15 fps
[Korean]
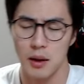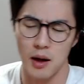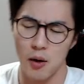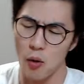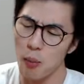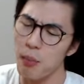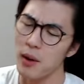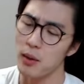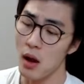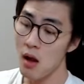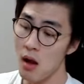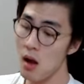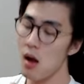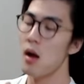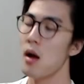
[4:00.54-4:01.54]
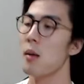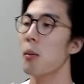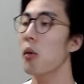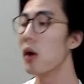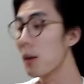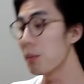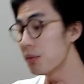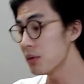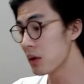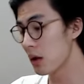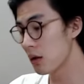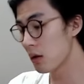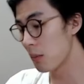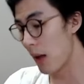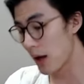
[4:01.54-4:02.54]
아 오빠 목 아픈데 이런
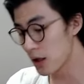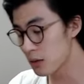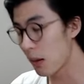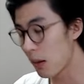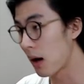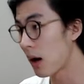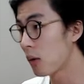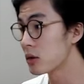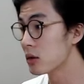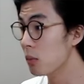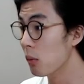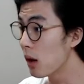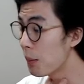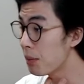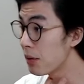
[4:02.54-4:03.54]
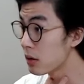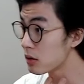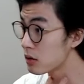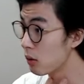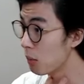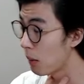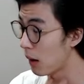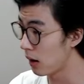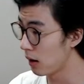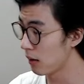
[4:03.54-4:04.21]
거 먹이지 말라고 지금 목 아파서 지금 오빠